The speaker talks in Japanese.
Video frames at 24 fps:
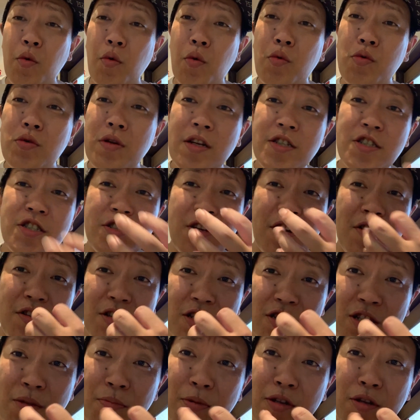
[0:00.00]
お出汁だけ
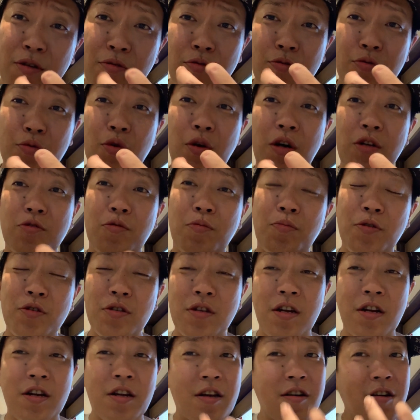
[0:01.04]
で攻めてくるのかと思っ
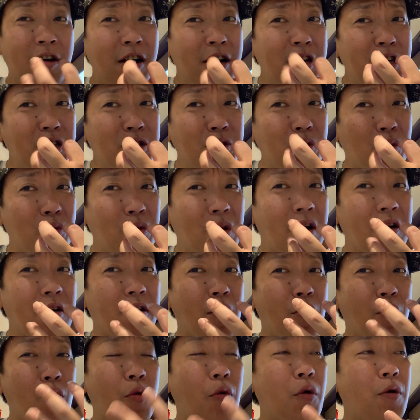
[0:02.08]
たらね貝のなん
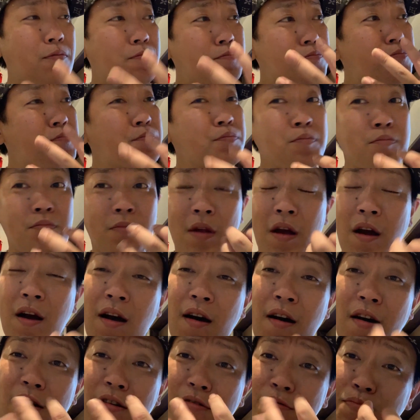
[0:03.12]
かこう
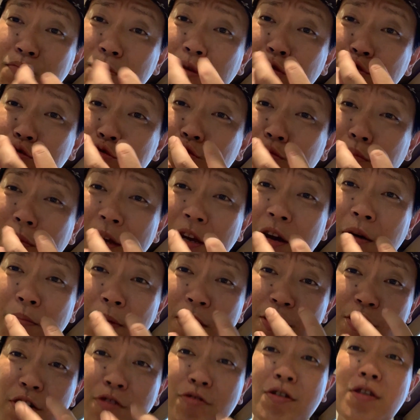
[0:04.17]
風味が
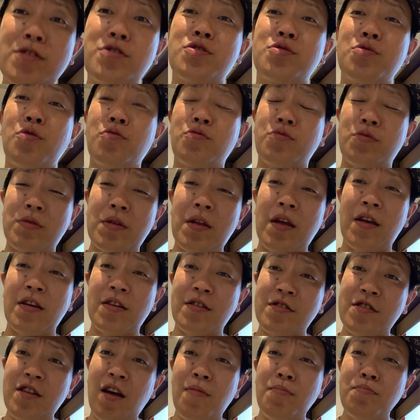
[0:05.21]
めちゃくちゃ強くて
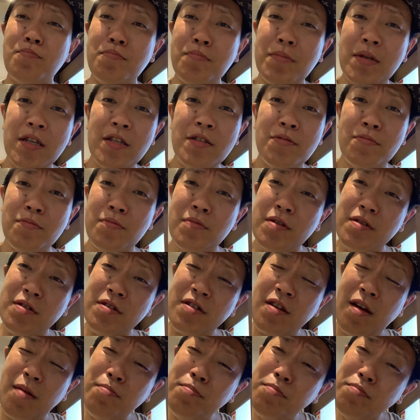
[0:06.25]
酸味
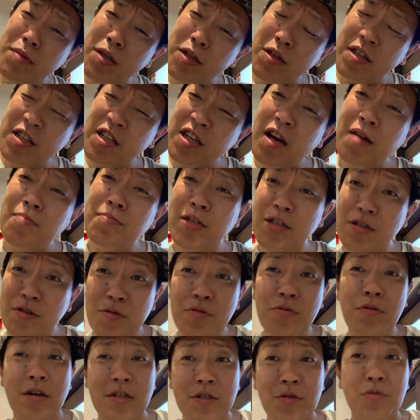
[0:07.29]
酸味苦味って
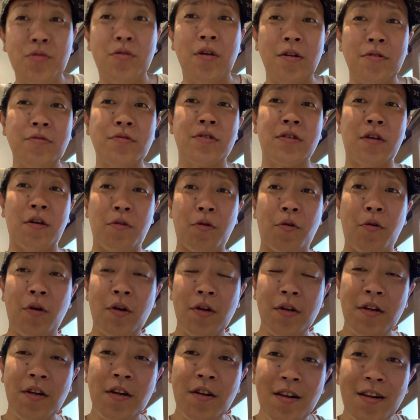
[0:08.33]
いうのがちょっとあるんですけど
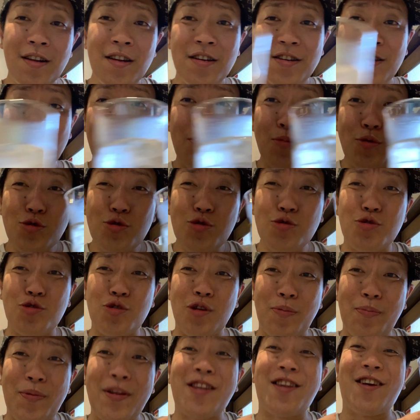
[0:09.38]
芋焼
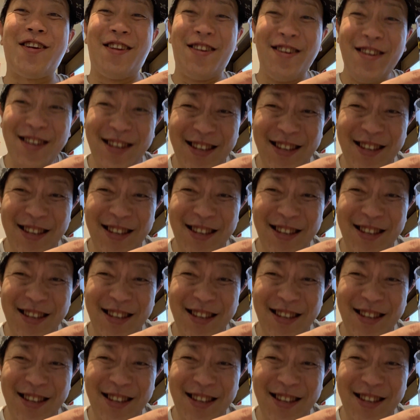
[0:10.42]
酎にぴったり